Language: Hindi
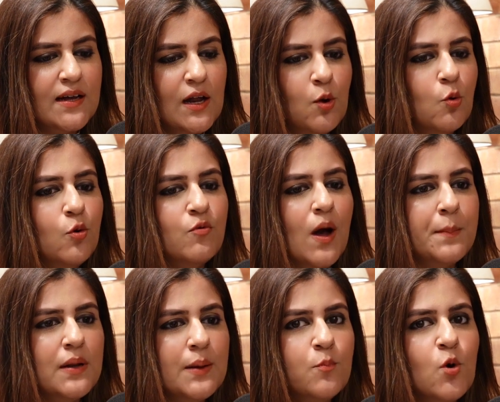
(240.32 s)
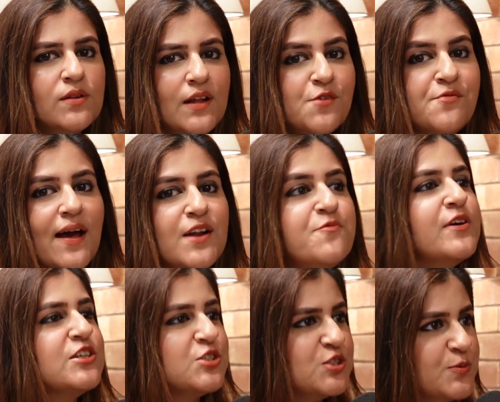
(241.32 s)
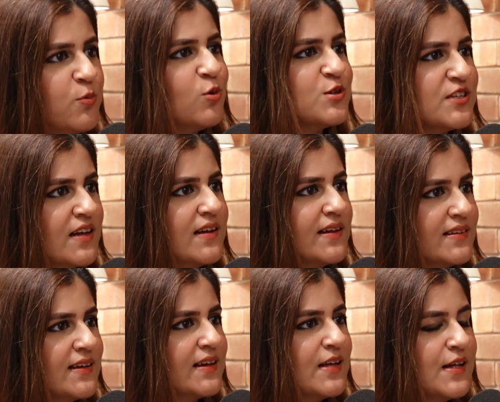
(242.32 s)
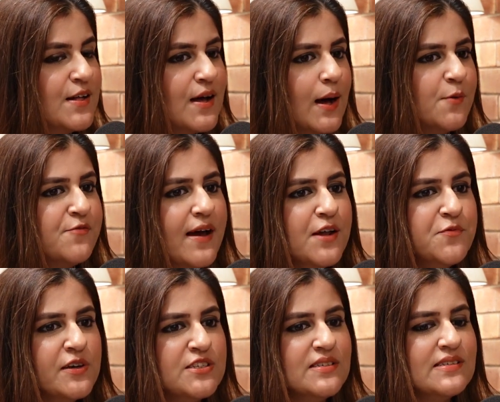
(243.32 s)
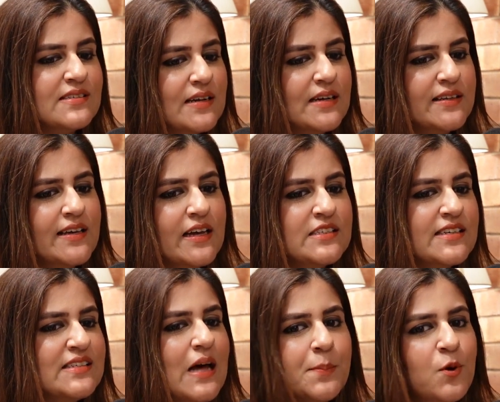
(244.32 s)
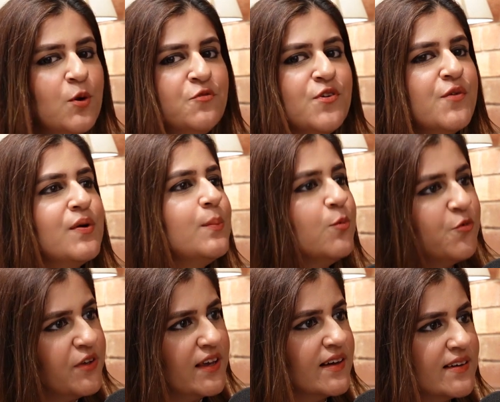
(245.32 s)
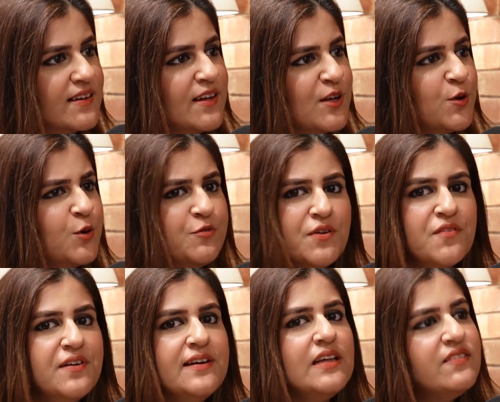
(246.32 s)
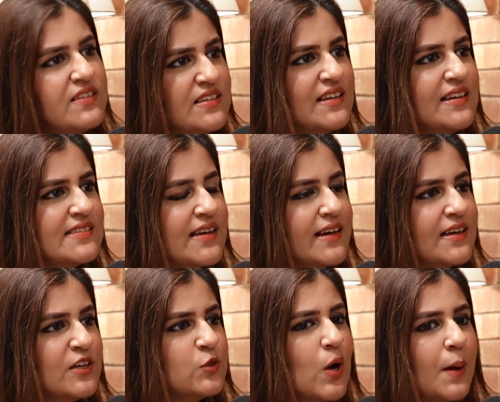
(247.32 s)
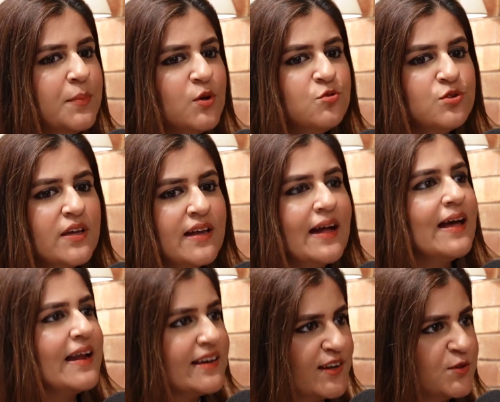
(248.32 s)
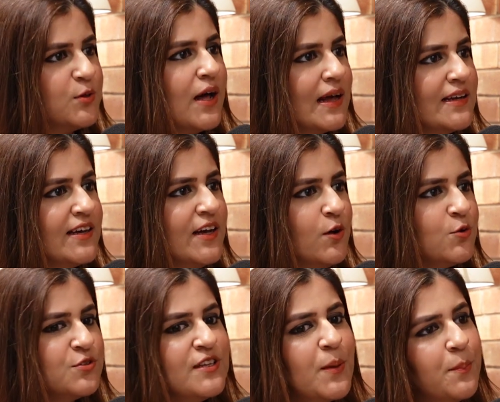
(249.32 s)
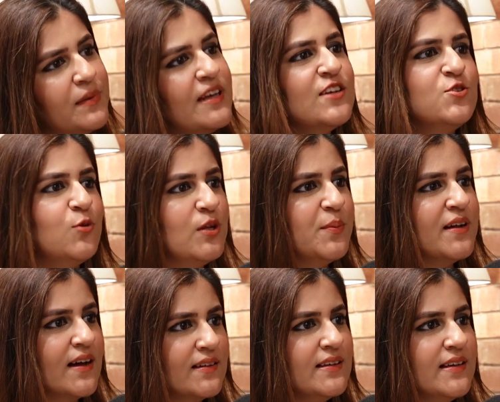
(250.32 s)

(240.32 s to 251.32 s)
देखा लोग वहाँ पे ना बहुत ज़्यादा फ़ैन फिक्शंस पोस्ट कर रहे थे अब फ़ैन फिक्शन इस तरह की है कि जैसे आपकी कोई फेवरेट मूवी है हम्म। कोई फेवरेट टीवी सीरीज है हम्म। तो आपने उसके कैरेक्टर्स उठा लिए और उसकी अपनी एक स्टोरी बना दी